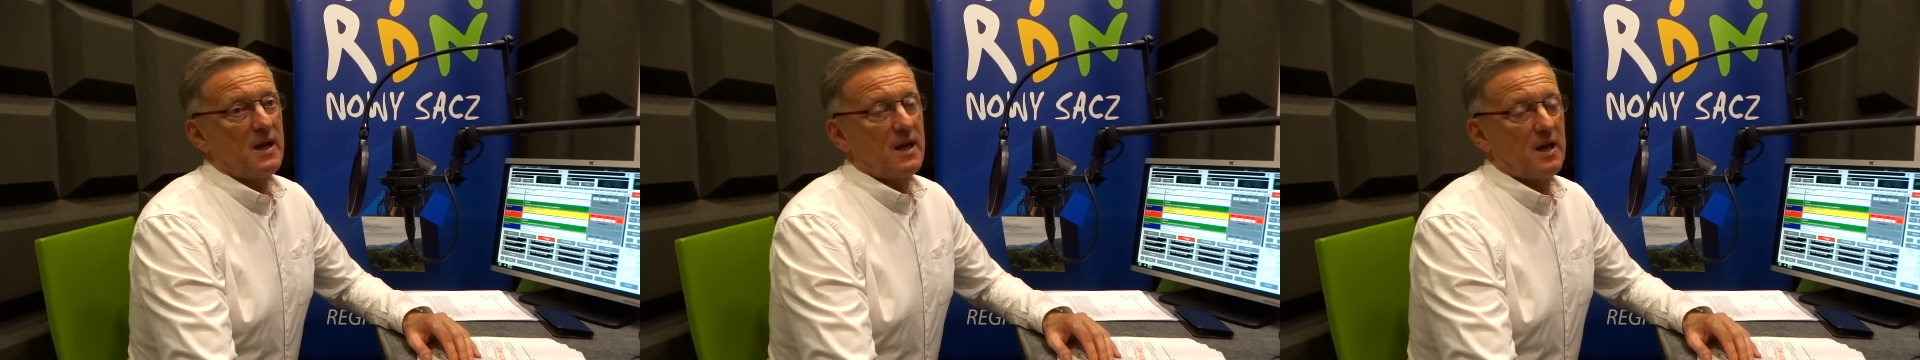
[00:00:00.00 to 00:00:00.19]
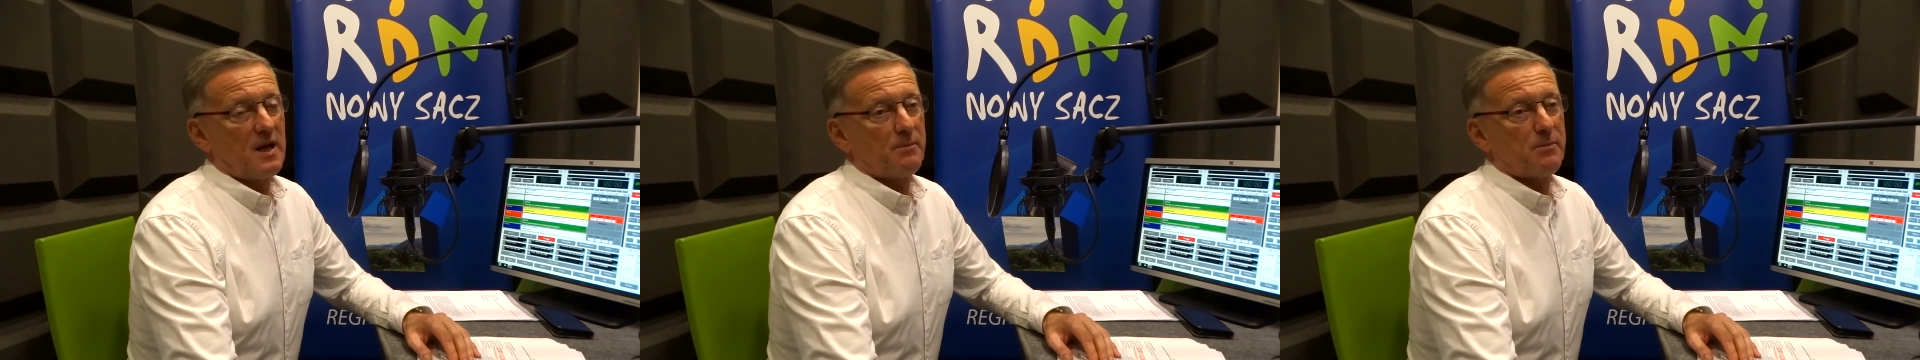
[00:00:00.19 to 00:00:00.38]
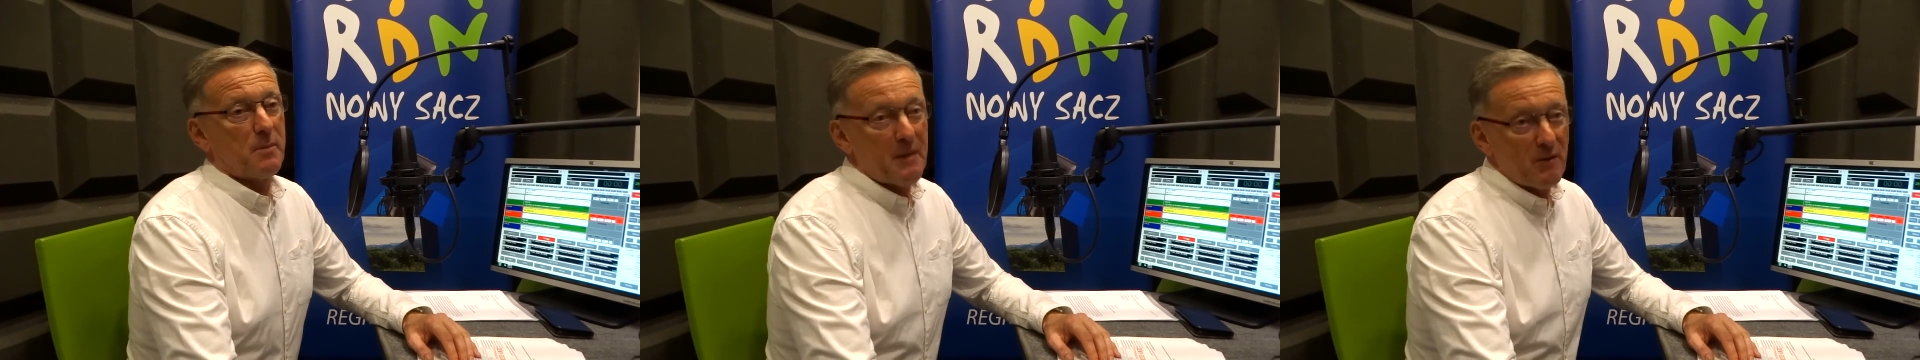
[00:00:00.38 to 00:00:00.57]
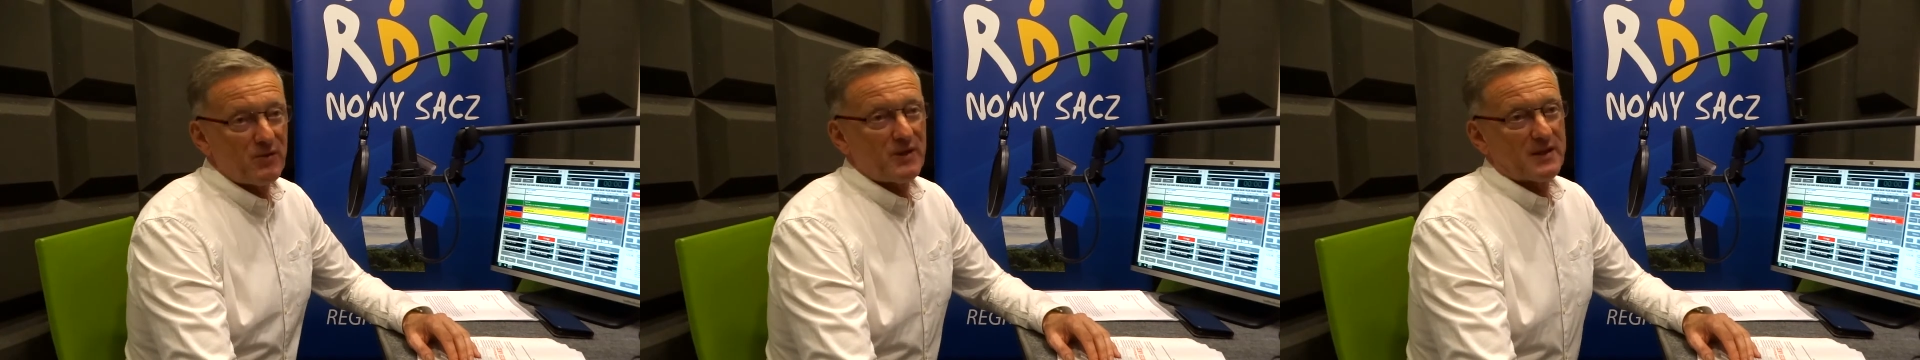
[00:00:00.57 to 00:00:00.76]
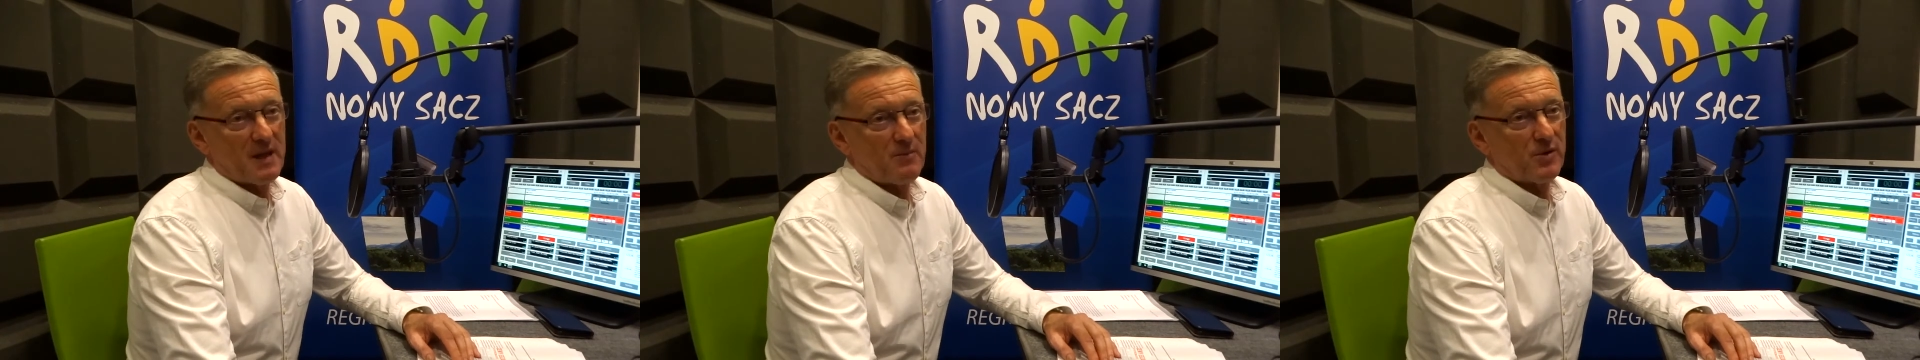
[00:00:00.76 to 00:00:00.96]
e,
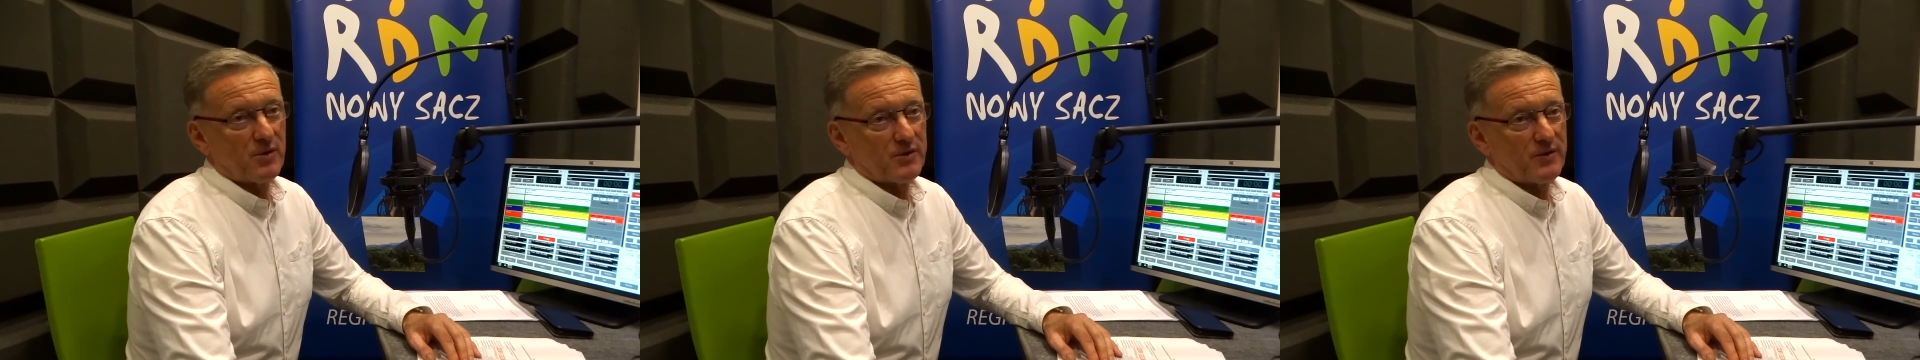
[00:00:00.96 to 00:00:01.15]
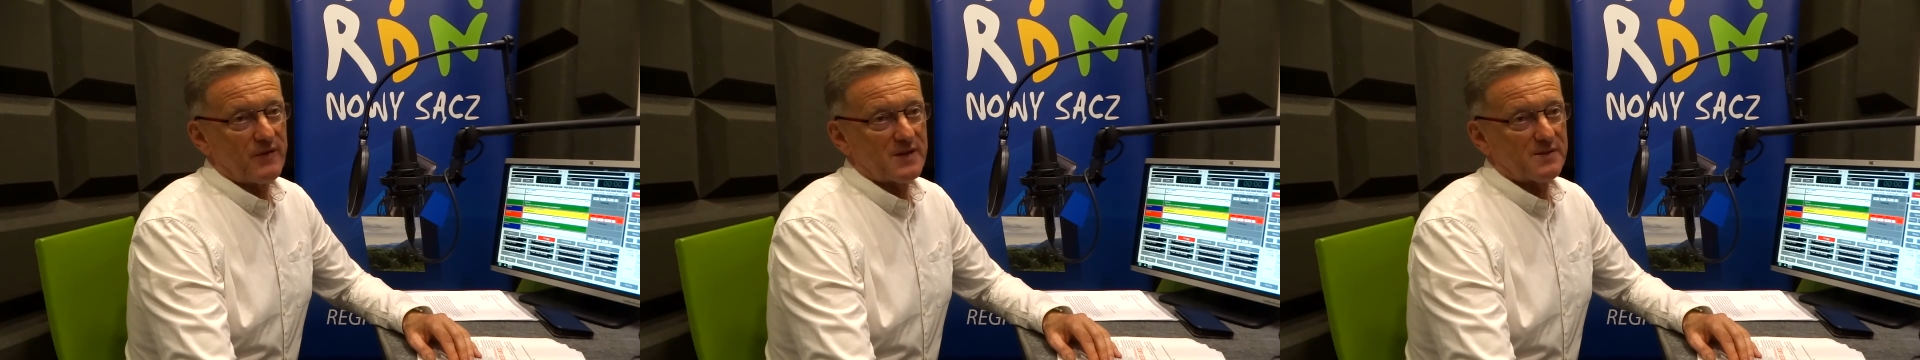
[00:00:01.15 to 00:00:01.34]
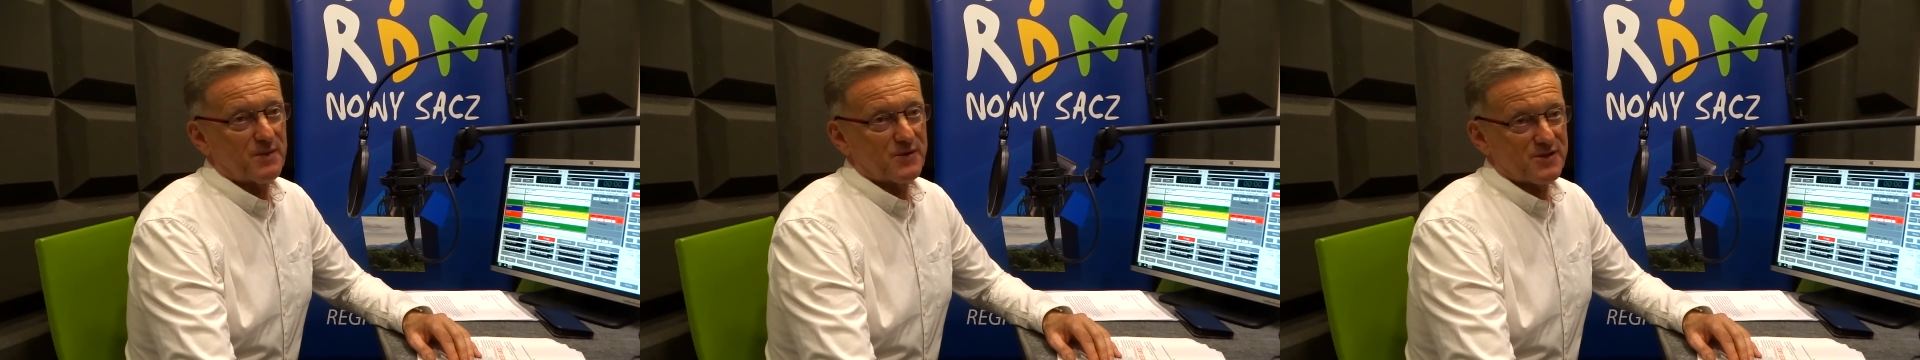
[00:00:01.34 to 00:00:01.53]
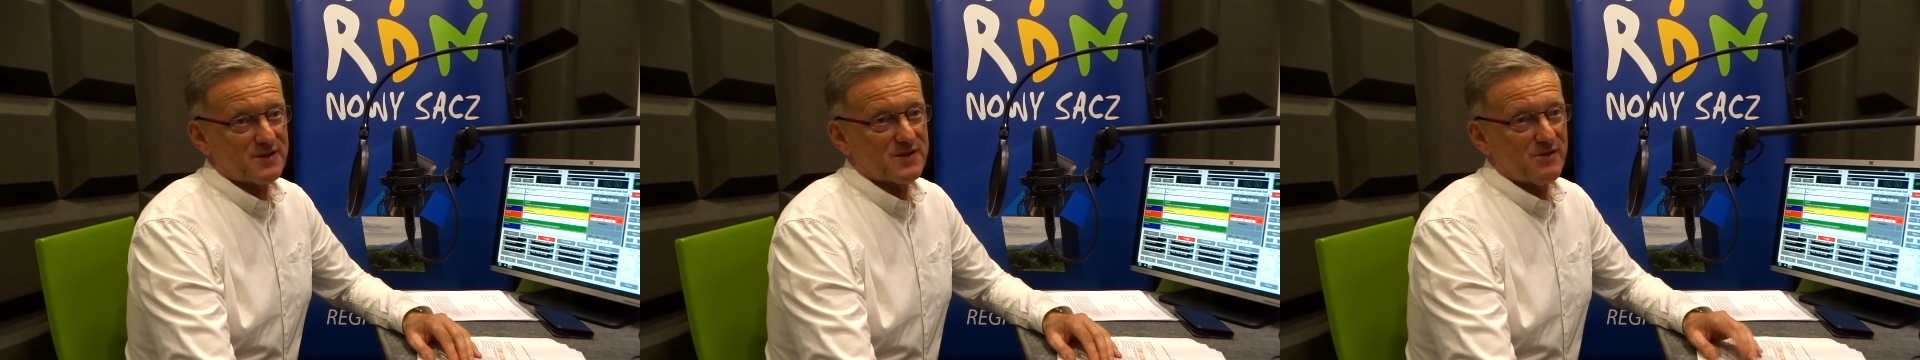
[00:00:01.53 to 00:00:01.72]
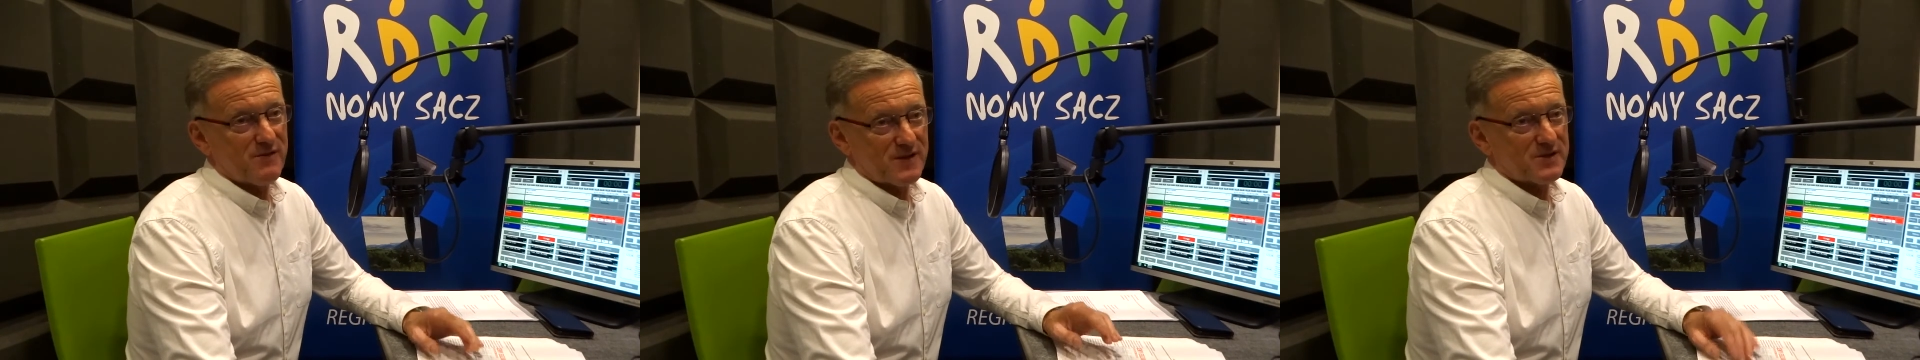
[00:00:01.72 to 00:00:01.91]
popełni ten błąd, więc proszę
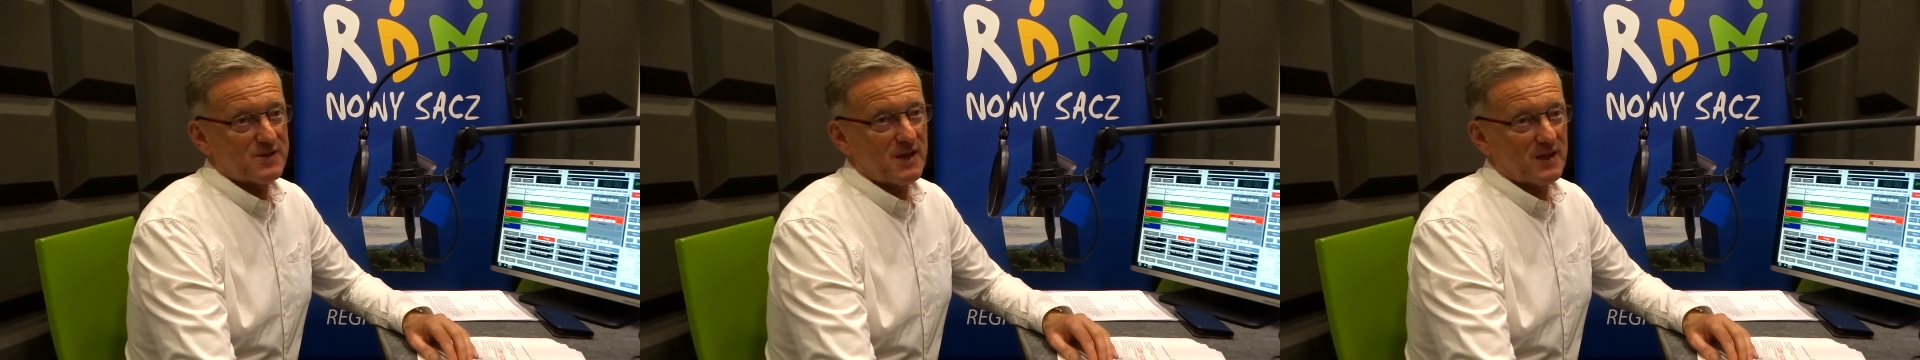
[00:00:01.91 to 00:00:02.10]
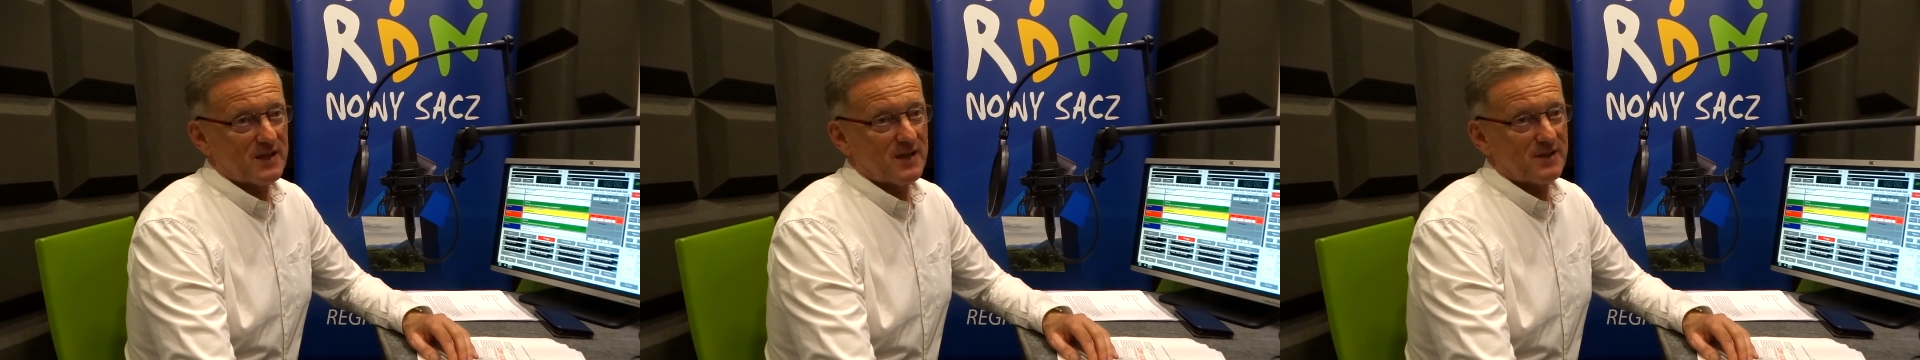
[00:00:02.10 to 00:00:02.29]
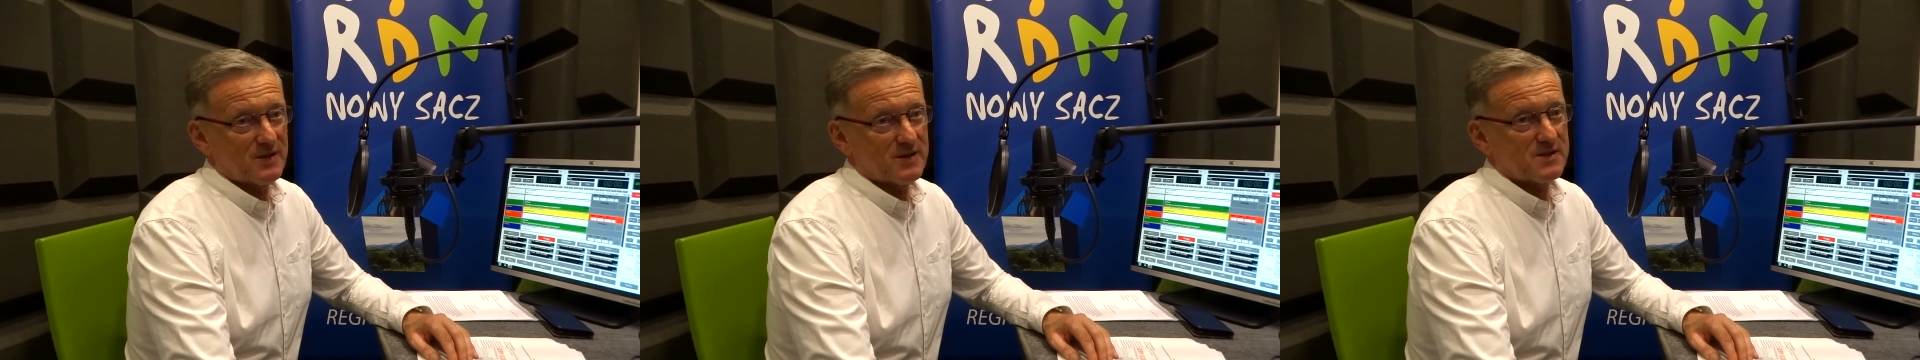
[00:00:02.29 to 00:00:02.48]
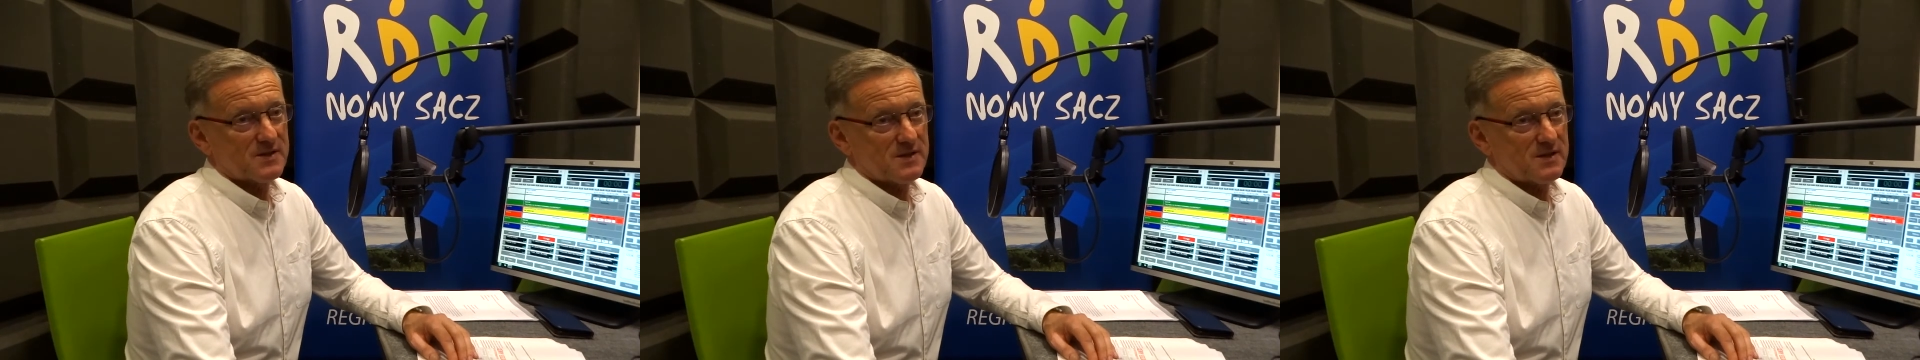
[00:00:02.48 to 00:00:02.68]
zauważyć, jakie to jest